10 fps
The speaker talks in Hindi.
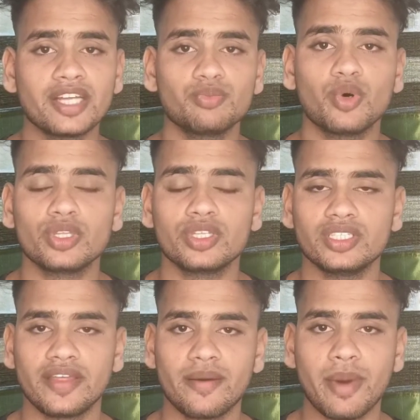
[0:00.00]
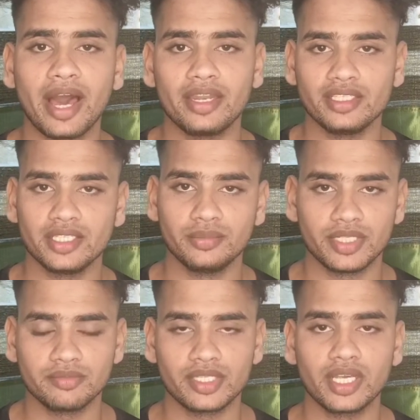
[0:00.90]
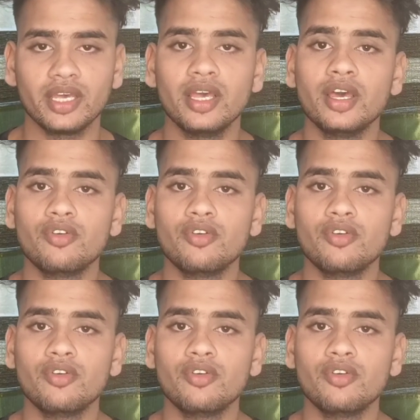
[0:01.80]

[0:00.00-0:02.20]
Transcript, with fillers: पाँच बहुत ही ज़्यादा भारी सिम्टम्स है